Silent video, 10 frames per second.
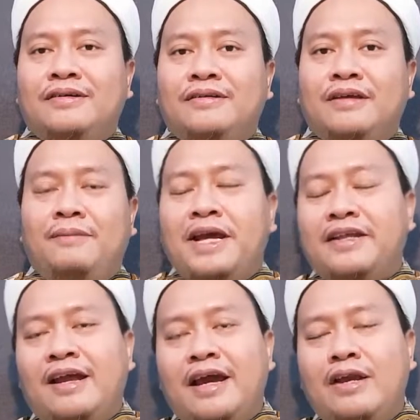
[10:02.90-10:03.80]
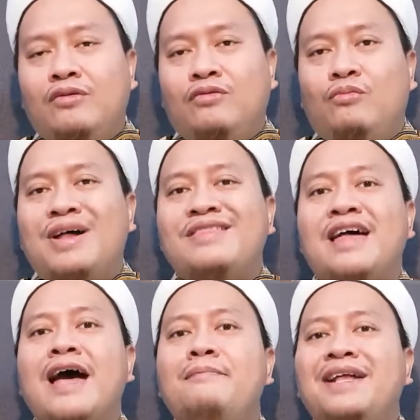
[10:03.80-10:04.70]
Dalam ayat yang lain,
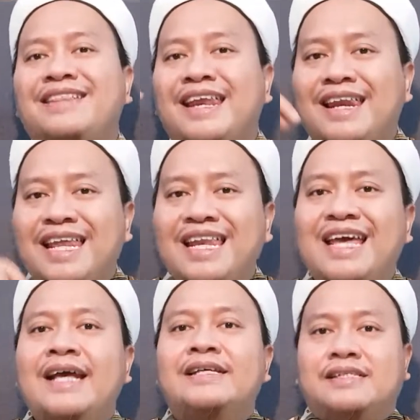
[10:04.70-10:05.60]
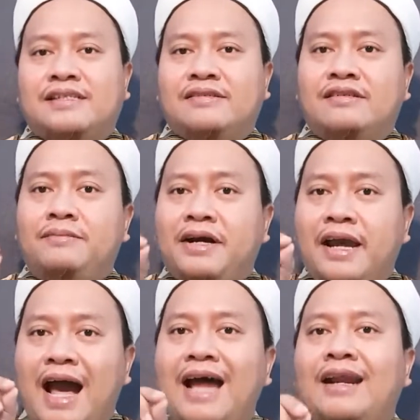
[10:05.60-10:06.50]
masabatan linnas
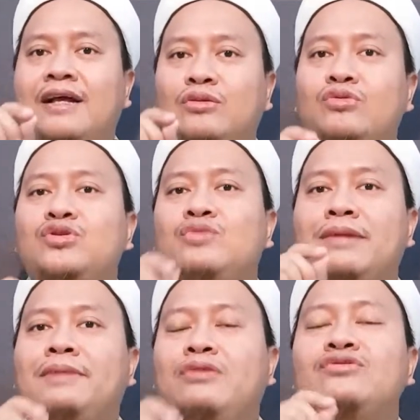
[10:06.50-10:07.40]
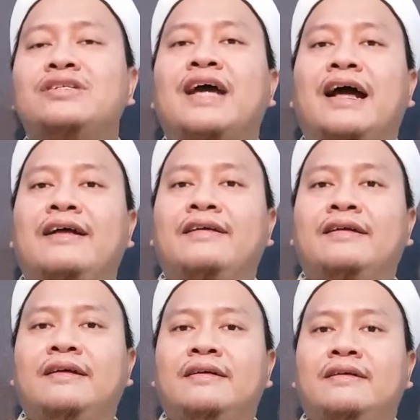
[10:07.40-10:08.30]
sebagai arah tujuan manusia.
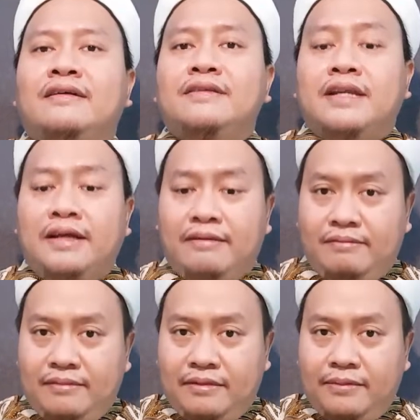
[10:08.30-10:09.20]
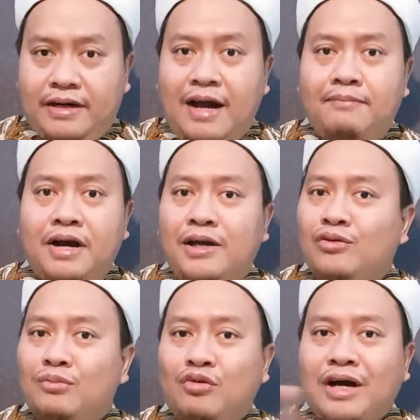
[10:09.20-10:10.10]
Jadi Ka'bah
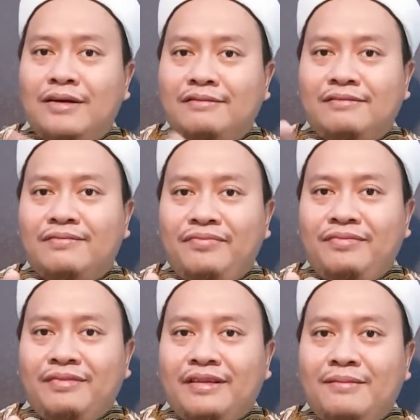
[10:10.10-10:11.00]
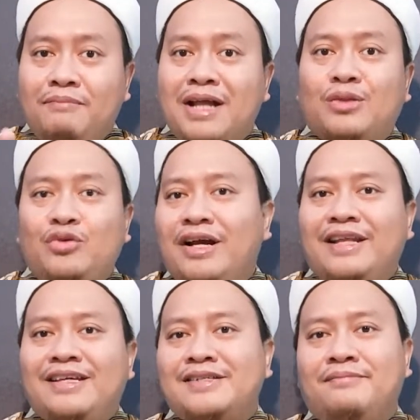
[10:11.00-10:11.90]
itu bukan batu yang
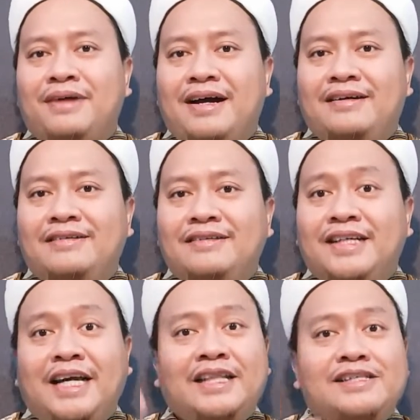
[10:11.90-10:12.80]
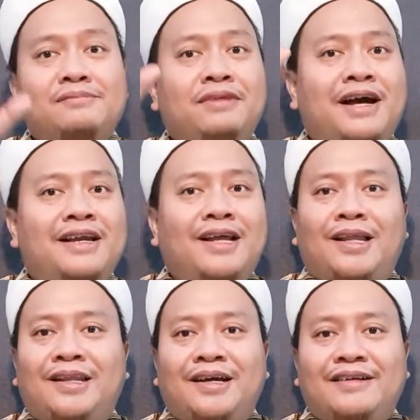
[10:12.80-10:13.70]
kita sembah. Yang kita sembah adalah
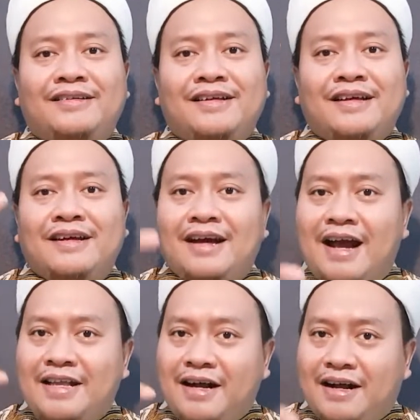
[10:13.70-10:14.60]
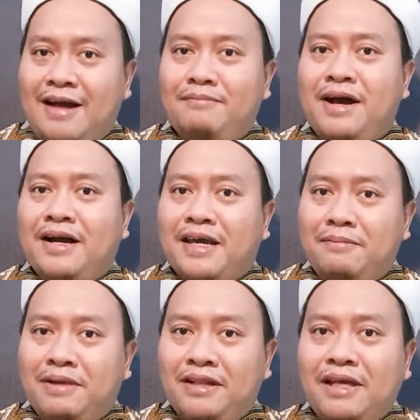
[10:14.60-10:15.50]
Allah. Hanya Ka'bah
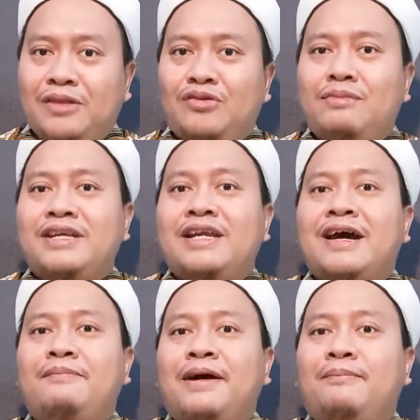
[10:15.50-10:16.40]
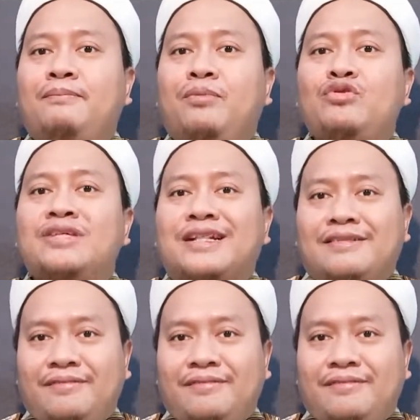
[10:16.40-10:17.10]
kiblat itu menjadi apa? Pusat